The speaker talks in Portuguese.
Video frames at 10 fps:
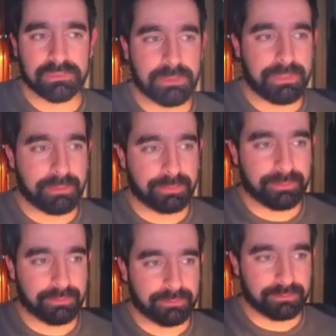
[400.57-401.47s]
Hum, Opa,
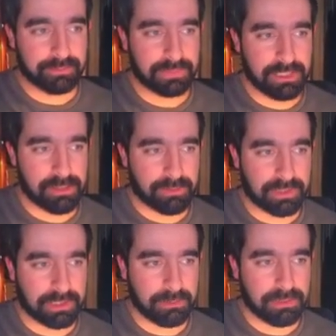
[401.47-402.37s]
para
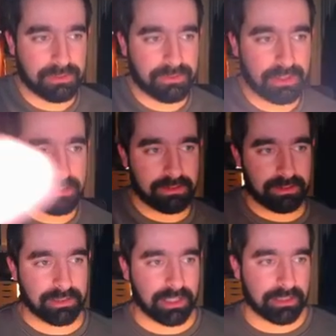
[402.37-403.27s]
cima e afinal
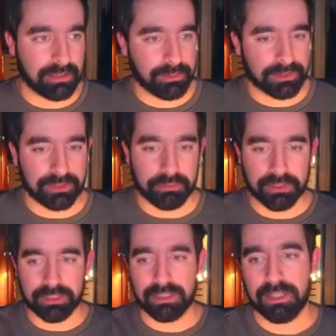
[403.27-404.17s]
não quero tanto para cima.
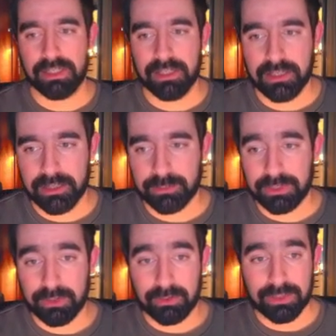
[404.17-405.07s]

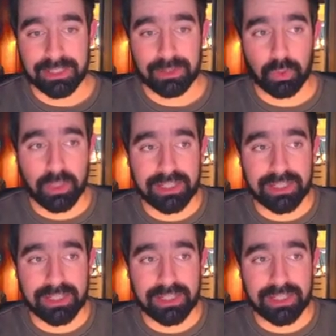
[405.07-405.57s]
Portanto, toda